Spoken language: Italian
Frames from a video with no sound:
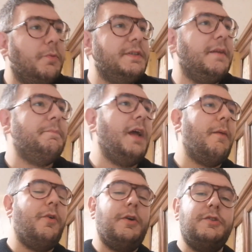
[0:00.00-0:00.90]
Come
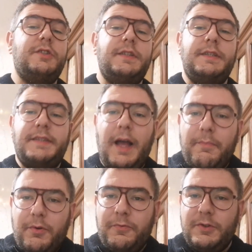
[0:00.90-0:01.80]
sappiamo oggi si
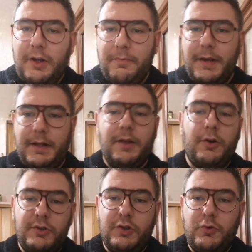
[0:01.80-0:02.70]
apre ufficialmente,
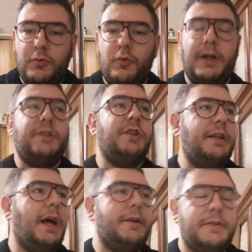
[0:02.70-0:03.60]
oggi 2
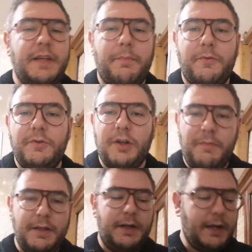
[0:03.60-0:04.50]
gennaio si apre
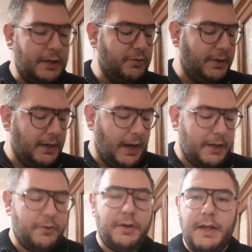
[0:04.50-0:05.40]
ufficialmente il
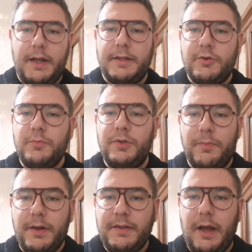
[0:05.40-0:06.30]
calciomercato e subito
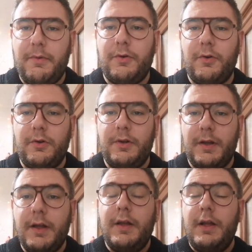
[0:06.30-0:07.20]
partiamo
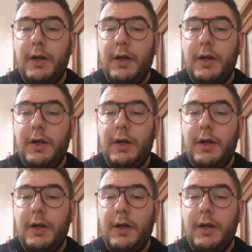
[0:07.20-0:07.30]
con